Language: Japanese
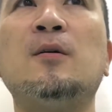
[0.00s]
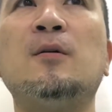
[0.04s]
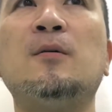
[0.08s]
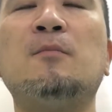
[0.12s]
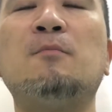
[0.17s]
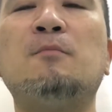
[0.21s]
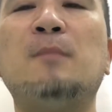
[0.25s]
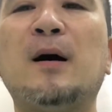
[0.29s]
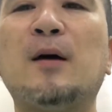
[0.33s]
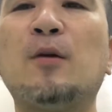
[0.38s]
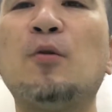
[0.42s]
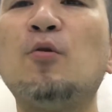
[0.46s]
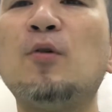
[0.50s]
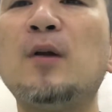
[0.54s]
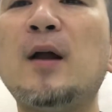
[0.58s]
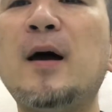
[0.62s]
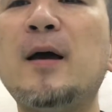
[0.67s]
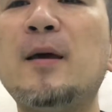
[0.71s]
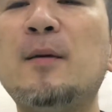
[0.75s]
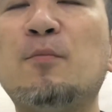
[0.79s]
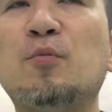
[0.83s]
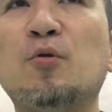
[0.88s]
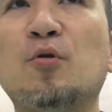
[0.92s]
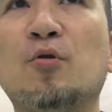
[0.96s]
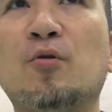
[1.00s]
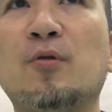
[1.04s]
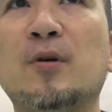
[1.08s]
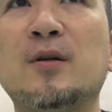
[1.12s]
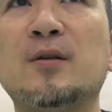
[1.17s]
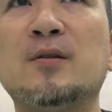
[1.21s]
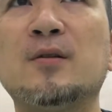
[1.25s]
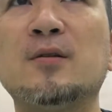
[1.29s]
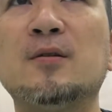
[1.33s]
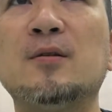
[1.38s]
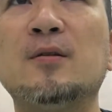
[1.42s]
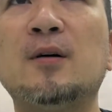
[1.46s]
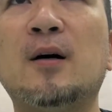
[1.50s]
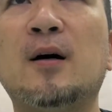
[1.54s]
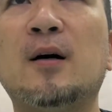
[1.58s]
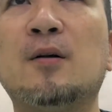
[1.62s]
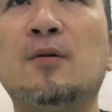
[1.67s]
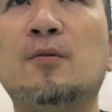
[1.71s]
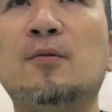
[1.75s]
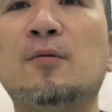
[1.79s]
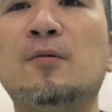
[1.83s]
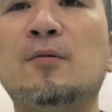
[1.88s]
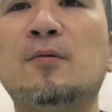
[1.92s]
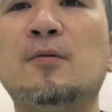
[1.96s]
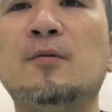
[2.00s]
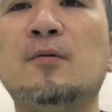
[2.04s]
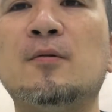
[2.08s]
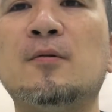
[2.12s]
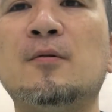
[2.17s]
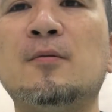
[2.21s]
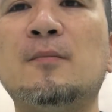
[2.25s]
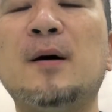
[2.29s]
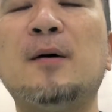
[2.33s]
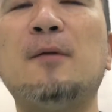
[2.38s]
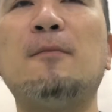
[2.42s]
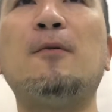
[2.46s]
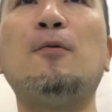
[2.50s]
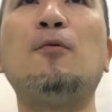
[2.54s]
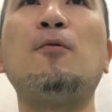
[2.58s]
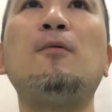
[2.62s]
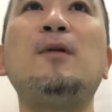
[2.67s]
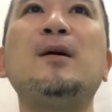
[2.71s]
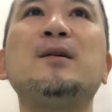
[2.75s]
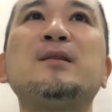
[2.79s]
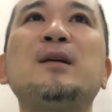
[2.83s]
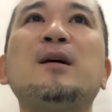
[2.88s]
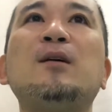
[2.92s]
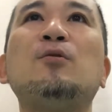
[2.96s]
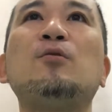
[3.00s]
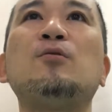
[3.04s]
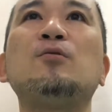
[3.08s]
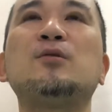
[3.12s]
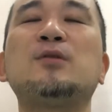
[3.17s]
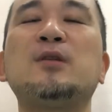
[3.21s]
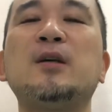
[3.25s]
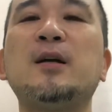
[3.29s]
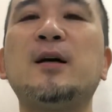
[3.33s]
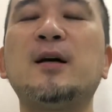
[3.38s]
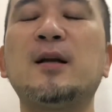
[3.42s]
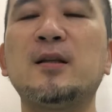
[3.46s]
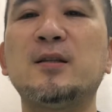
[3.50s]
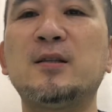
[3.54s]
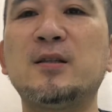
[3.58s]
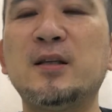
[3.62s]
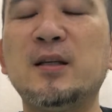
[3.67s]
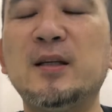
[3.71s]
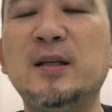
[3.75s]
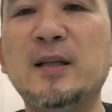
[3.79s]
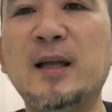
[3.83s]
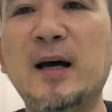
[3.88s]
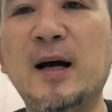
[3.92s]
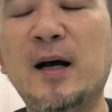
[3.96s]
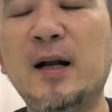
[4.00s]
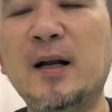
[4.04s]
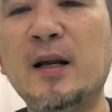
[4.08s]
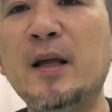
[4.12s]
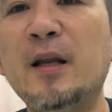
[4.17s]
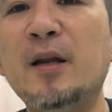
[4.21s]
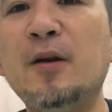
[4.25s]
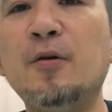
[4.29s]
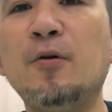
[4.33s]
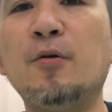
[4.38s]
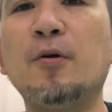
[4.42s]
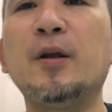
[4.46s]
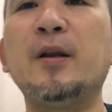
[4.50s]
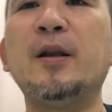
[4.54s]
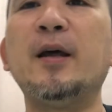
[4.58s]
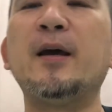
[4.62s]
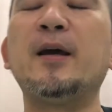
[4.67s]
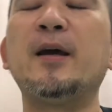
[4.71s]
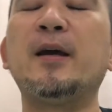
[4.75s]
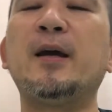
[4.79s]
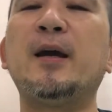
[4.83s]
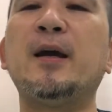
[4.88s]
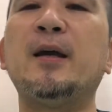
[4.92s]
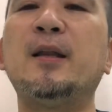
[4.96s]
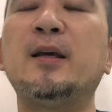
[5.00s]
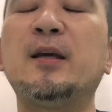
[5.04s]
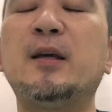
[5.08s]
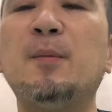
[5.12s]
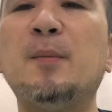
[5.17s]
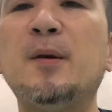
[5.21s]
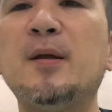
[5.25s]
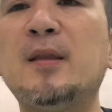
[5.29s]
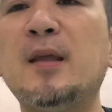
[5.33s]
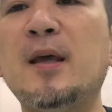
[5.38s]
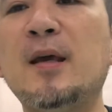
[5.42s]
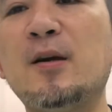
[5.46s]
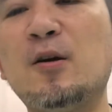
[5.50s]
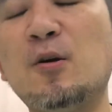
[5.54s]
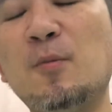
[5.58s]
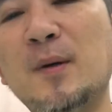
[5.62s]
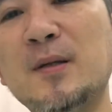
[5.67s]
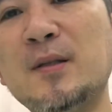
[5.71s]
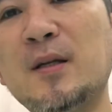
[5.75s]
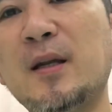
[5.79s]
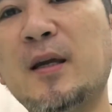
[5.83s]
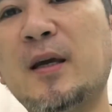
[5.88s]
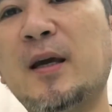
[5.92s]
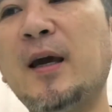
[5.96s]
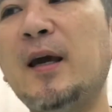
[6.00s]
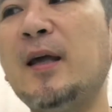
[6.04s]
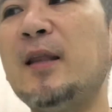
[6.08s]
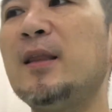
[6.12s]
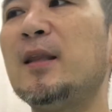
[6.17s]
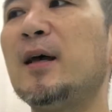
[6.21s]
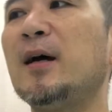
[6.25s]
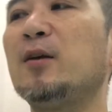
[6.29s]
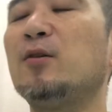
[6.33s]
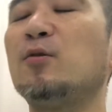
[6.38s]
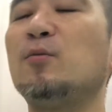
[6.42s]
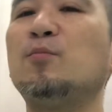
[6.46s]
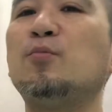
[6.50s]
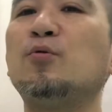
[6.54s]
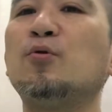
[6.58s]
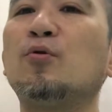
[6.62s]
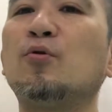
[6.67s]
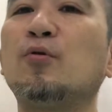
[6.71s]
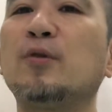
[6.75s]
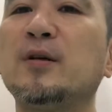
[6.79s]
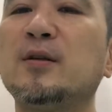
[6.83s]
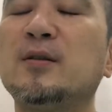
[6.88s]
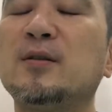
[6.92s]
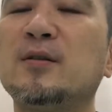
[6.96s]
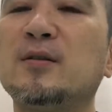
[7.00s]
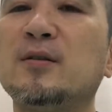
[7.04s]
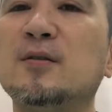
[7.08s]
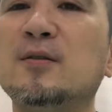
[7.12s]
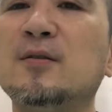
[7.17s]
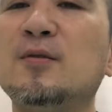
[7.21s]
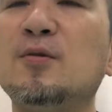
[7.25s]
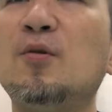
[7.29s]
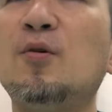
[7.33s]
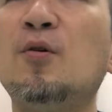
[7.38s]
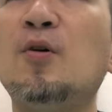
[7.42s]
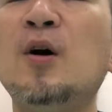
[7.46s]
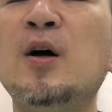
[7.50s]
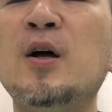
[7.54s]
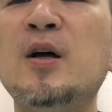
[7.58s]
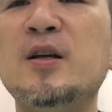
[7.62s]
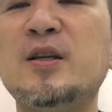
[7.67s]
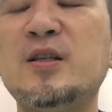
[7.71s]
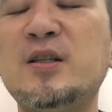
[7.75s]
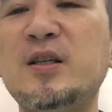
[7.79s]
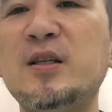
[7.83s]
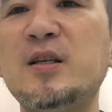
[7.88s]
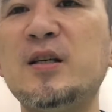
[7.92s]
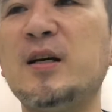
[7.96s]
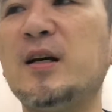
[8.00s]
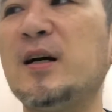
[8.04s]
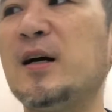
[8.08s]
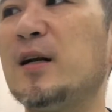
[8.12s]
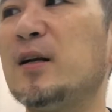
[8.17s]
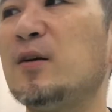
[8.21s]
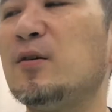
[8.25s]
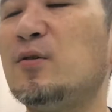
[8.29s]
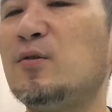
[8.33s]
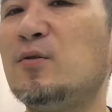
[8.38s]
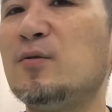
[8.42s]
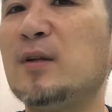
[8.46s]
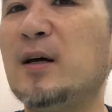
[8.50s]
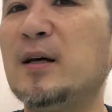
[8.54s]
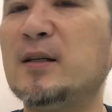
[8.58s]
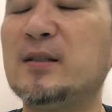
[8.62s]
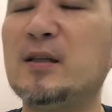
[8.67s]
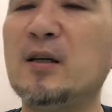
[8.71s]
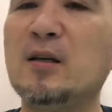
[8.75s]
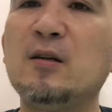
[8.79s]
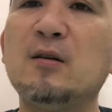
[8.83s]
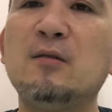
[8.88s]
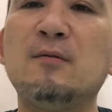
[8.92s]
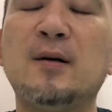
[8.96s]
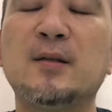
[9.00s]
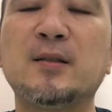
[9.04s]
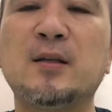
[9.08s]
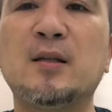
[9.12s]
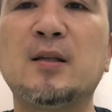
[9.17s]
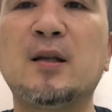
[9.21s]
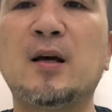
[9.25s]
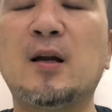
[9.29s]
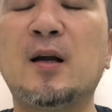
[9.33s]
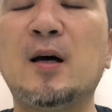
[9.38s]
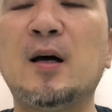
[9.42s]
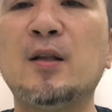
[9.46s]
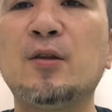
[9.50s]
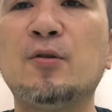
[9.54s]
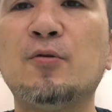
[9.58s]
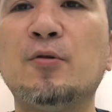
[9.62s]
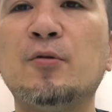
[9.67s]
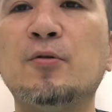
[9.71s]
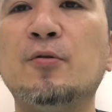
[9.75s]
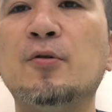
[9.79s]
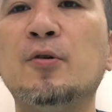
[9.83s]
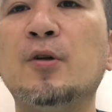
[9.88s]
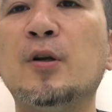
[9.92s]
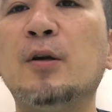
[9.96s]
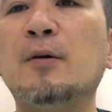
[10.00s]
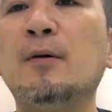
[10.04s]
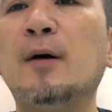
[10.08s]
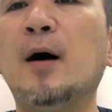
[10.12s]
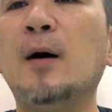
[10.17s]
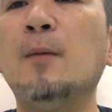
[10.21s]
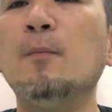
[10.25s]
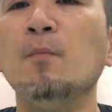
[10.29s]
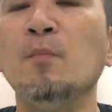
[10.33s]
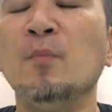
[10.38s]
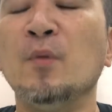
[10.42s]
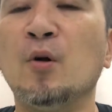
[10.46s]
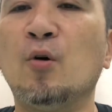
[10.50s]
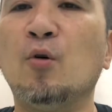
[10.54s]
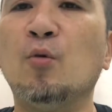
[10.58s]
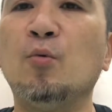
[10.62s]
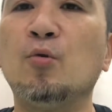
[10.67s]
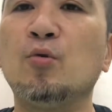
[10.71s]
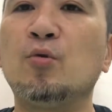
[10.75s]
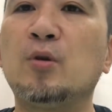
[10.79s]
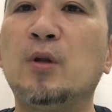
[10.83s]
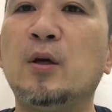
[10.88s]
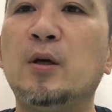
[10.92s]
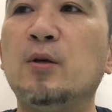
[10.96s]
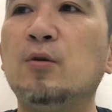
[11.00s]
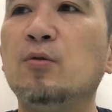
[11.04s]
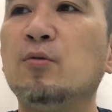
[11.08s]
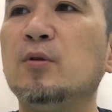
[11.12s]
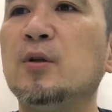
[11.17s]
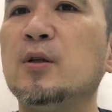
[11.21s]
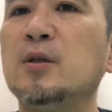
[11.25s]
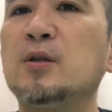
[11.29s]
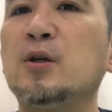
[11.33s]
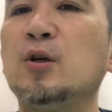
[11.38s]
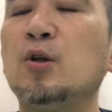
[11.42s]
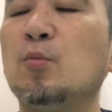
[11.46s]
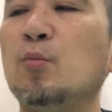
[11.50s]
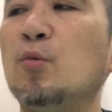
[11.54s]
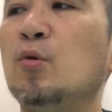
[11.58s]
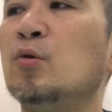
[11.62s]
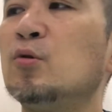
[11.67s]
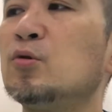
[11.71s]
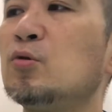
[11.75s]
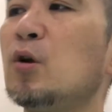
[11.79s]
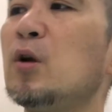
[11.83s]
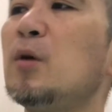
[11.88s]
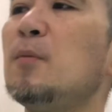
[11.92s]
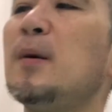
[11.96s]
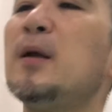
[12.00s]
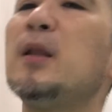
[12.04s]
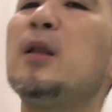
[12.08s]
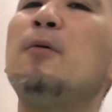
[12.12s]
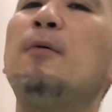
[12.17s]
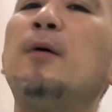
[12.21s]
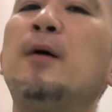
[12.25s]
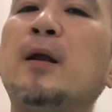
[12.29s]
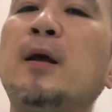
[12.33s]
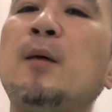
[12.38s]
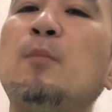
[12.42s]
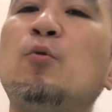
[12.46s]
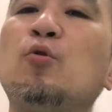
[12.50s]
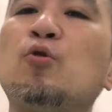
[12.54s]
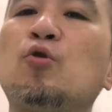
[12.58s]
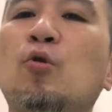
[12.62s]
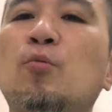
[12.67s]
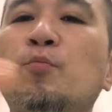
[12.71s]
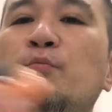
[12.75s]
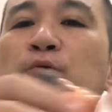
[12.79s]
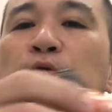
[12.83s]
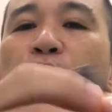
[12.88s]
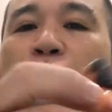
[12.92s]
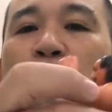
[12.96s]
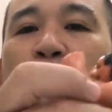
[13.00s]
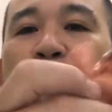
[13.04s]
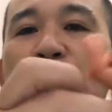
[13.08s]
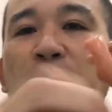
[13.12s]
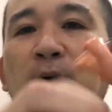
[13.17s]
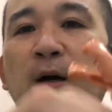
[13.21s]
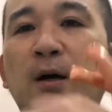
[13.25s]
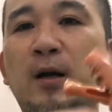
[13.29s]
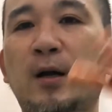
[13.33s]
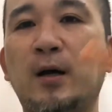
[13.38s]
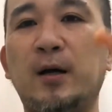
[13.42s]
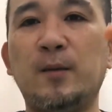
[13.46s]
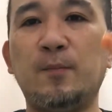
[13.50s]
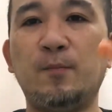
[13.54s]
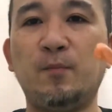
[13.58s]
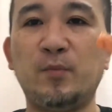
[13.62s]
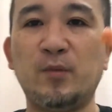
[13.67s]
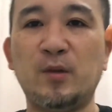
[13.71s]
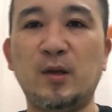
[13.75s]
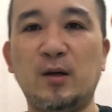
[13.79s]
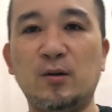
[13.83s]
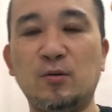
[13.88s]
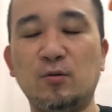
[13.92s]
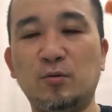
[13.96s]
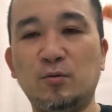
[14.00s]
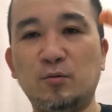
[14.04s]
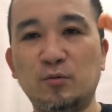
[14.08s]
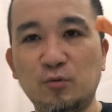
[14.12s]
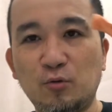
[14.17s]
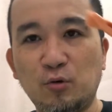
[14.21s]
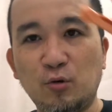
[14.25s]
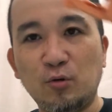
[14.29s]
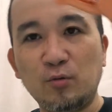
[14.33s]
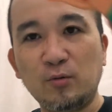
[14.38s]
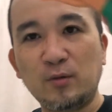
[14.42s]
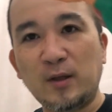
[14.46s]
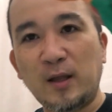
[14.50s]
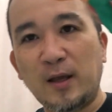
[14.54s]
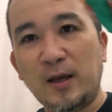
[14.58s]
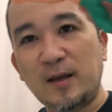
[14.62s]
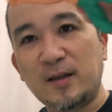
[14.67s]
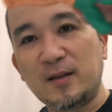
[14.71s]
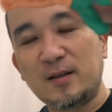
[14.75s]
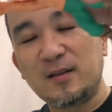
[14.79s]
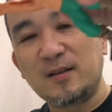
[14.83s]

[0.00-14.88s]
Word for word: 間のないプロレス、あのー、まあ、大技を次から次に流れるように連携で決めていくまさに現代のプロレスの進化のなせる技だなというふうには思っているんですけどもそれまではねもうトップロープから、あのー、飛んで